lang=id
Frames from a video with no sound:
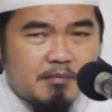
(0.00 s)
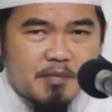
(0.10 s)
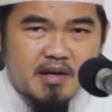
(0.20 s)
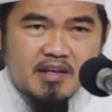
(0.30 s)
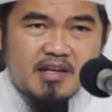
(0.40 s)

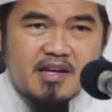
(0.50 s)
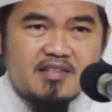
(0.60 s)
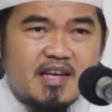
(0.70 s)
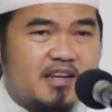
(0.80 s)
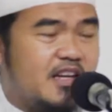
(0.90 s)

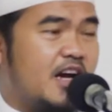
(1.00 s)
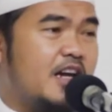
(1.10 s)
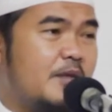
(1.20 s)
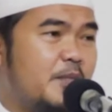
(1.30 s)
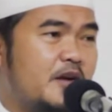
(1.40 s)
perhiasan di
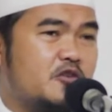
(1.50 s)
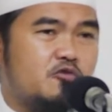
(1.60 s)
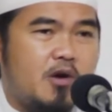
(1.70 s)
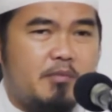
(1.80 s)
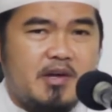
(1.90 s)
hadapan
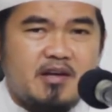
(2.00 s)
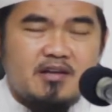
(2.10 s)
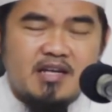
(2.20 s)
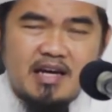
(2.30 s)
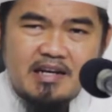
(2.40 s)
suami
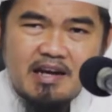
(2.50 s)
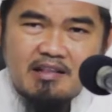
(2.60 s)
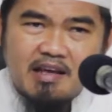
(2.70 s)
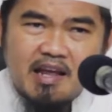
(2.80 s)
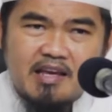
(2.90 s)
dengan
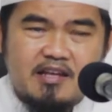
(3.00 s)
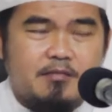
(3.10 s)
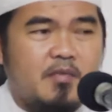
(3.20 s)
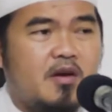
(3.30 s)
kata lain